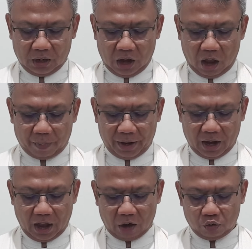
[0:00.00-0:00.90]
Apa
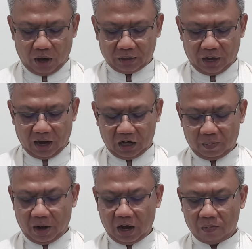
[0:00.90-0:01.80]
yang aku katakan
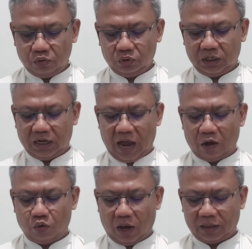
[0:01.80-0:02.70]
kepadamu tidak
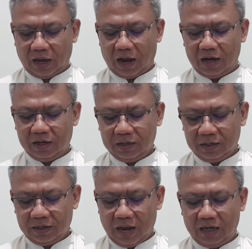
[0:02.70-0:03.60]
aku katakan
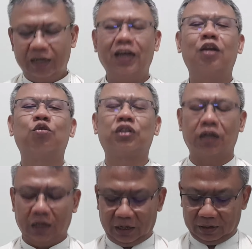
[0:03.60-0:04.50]
dari diriku
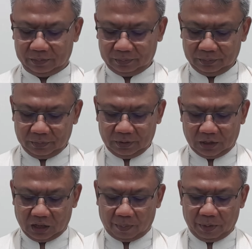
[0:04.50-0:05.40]
sendiri,
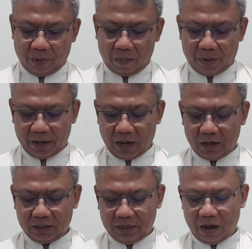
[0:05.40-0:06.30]
tetapi Bapa
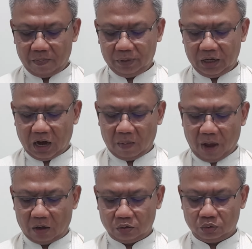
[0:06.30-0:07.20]
yang diam di dalam
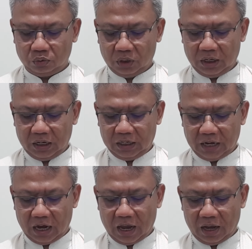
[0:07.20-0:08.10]
aku,
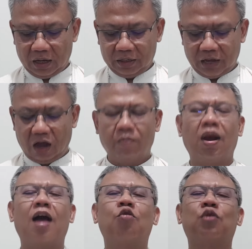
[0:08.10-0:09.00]
dialah yang
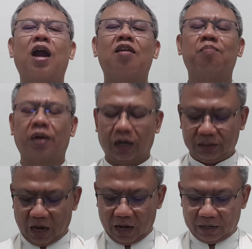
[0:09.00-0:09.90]
melakukan
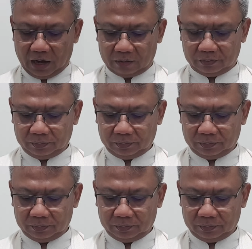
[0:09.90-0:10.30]
pekerjaannya.